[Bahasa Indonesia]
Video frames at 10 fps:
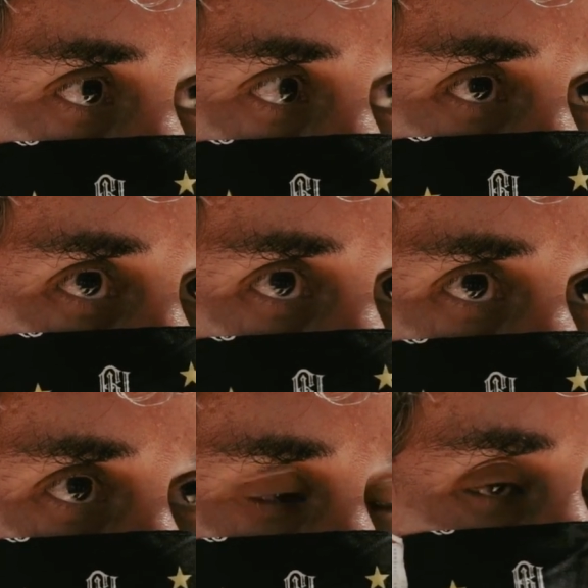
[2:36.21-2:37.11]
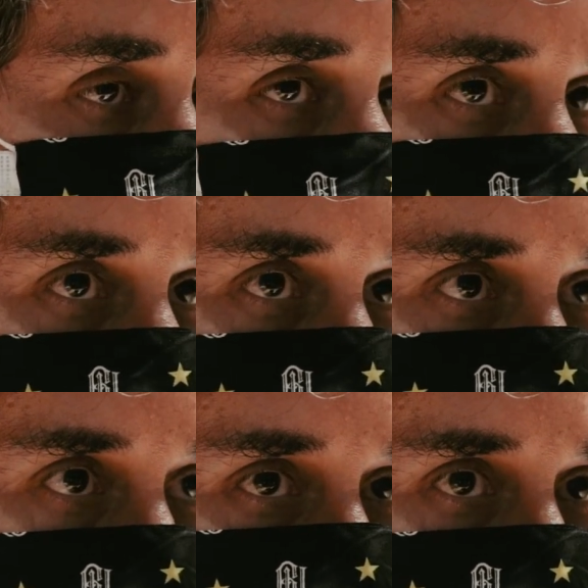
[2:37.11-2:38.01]
saya sudah kerja
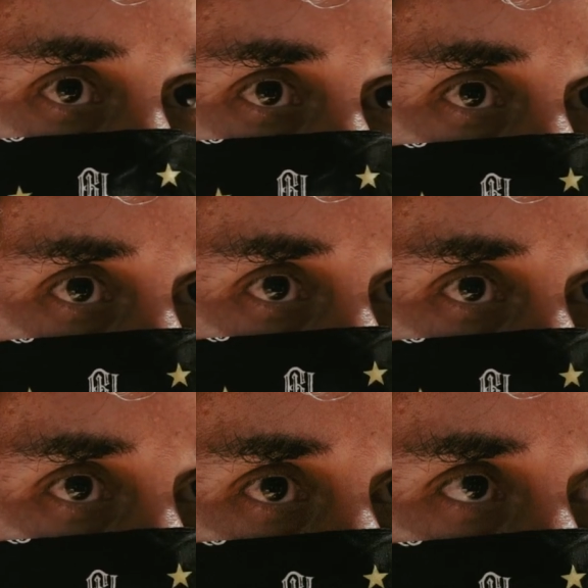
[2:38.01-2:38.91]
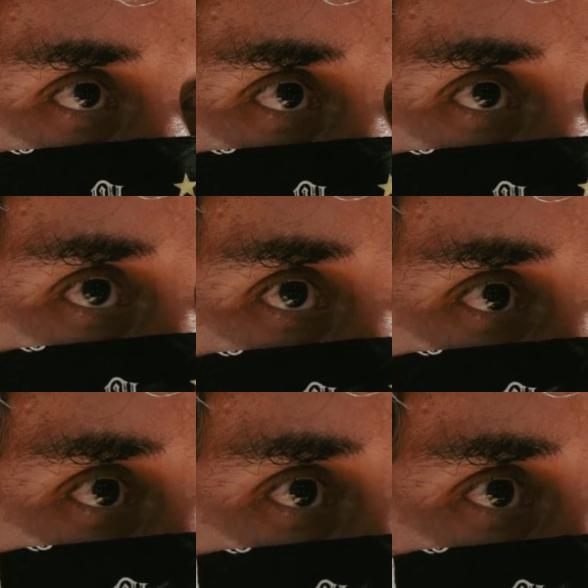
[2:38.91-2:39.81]
dua tahun di di
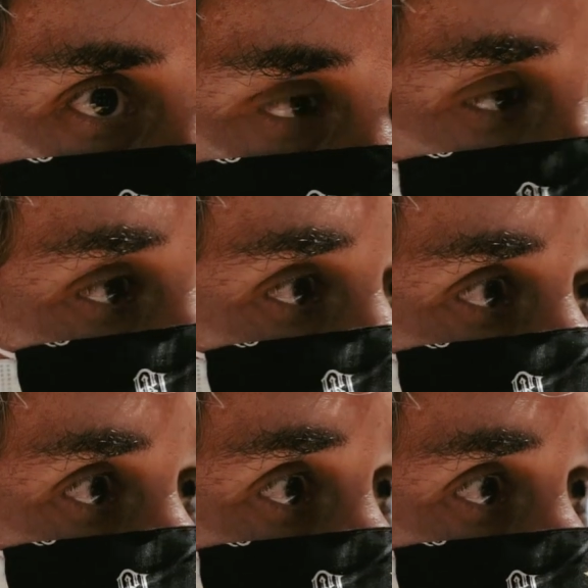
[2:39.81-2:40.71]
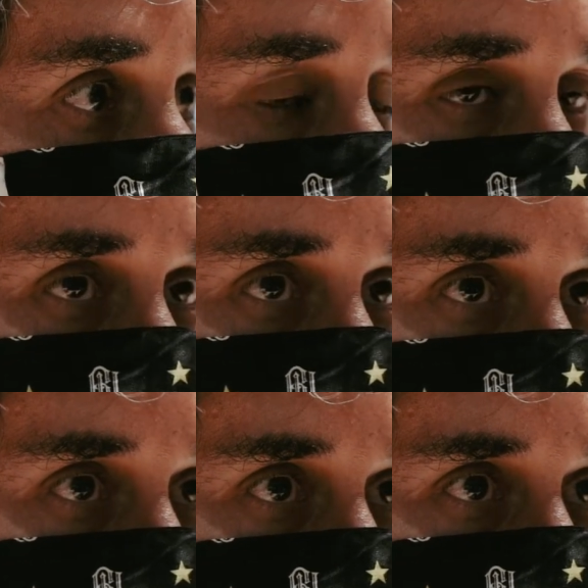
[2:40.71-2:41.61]
Persija waktu itu kita
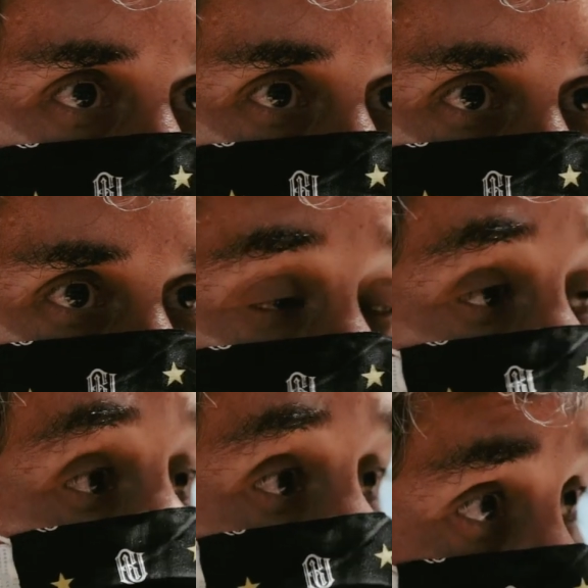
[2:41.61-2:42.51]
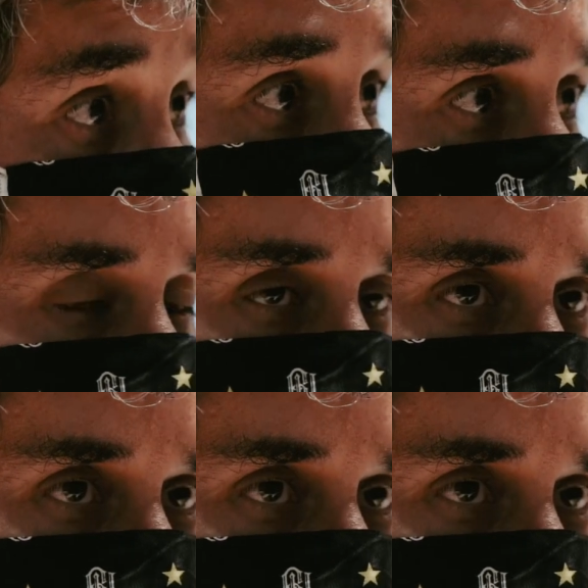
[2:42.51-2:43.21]
sangat senang kerja